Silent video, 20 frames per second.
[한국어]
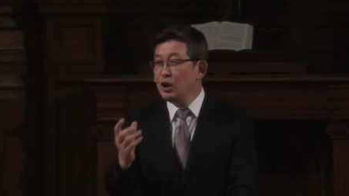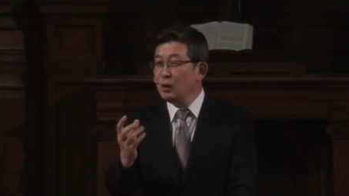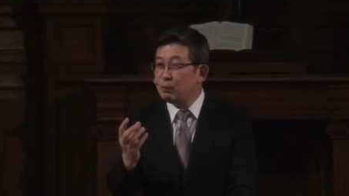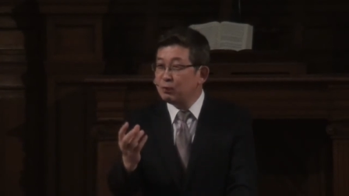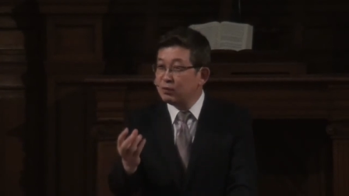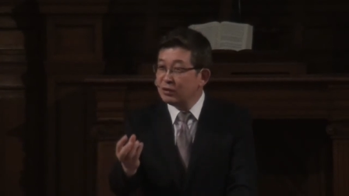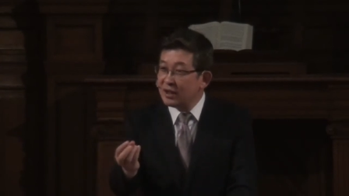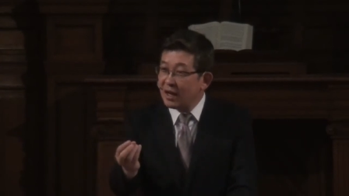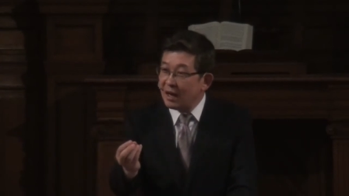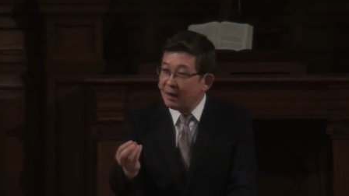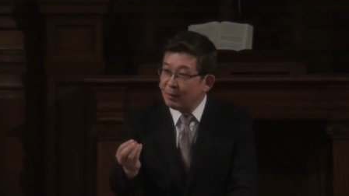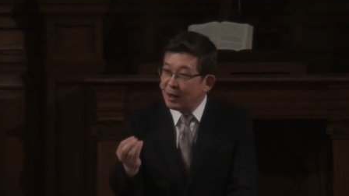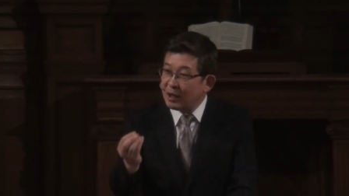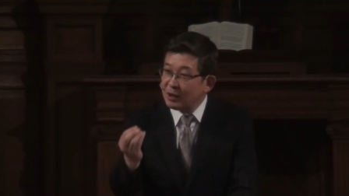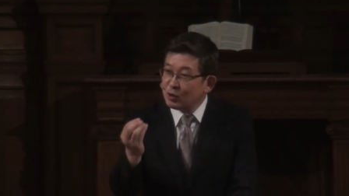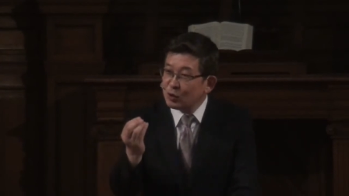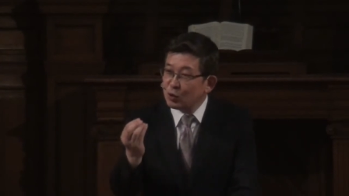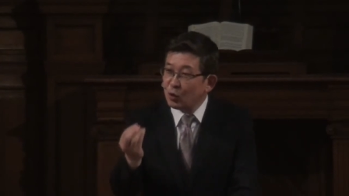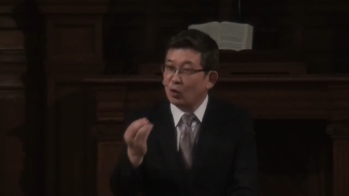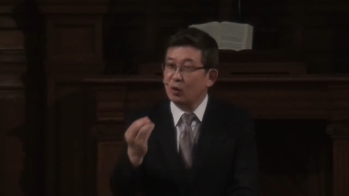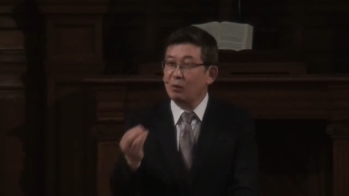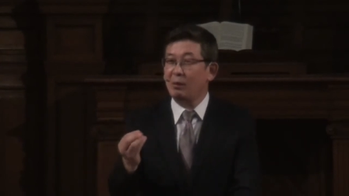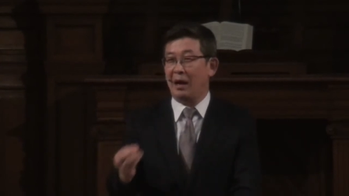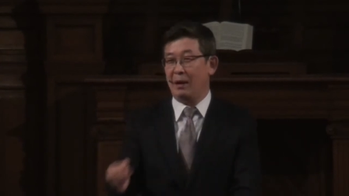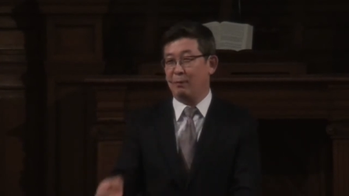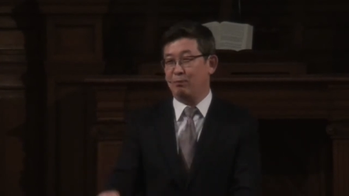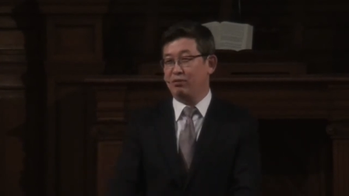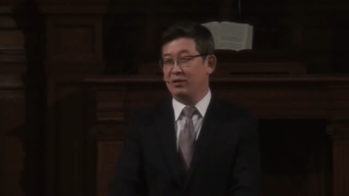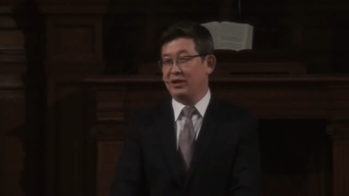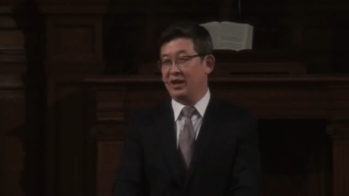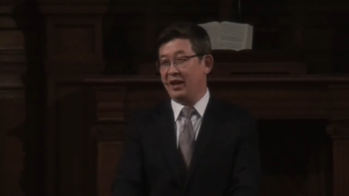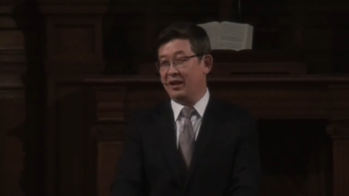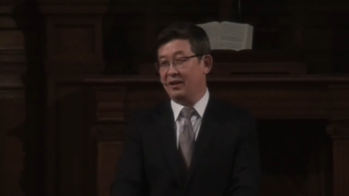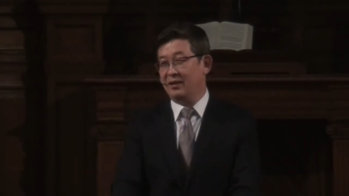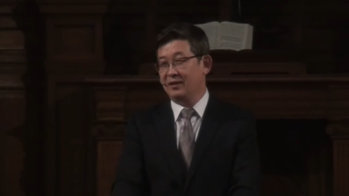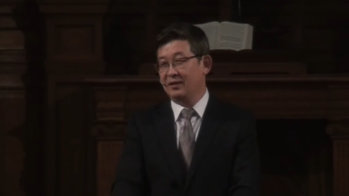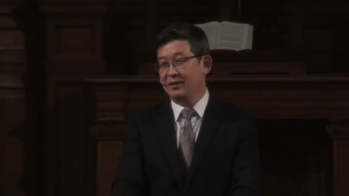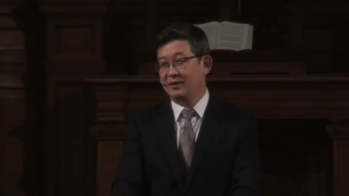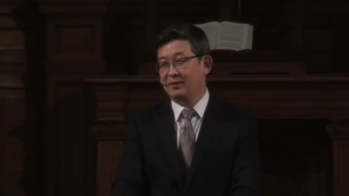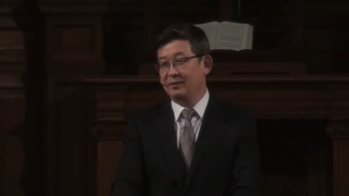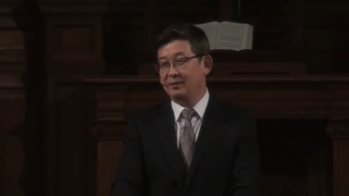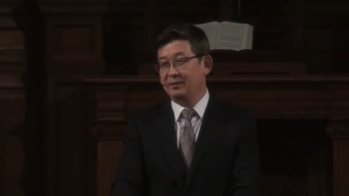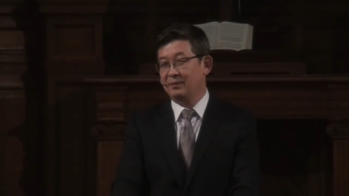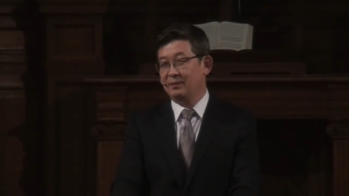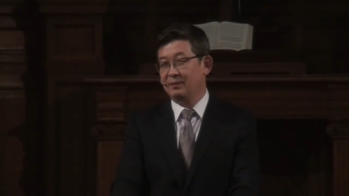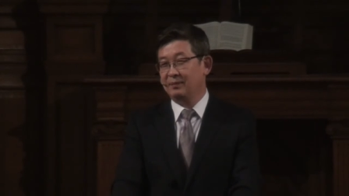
그 분야만 조금 알 뿐이에요.